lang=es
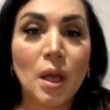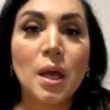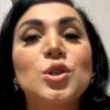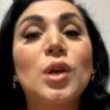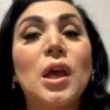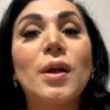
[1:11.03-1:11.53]

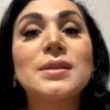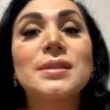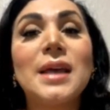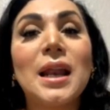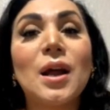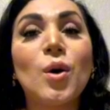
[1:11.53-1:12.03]
Yo quiero
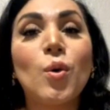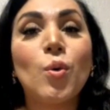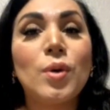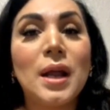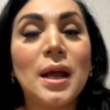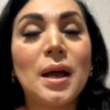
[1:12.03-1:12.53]
hacer
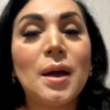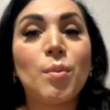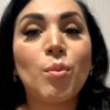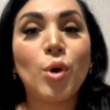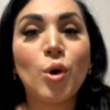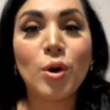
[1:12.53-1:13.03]
una
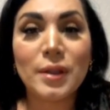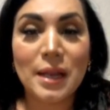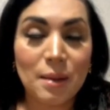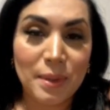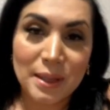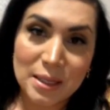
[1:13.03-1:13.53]
muy
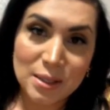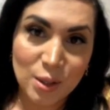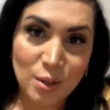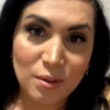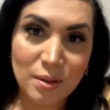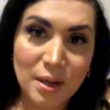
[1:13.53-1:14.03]
cordial
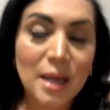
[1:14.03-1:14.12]
invitación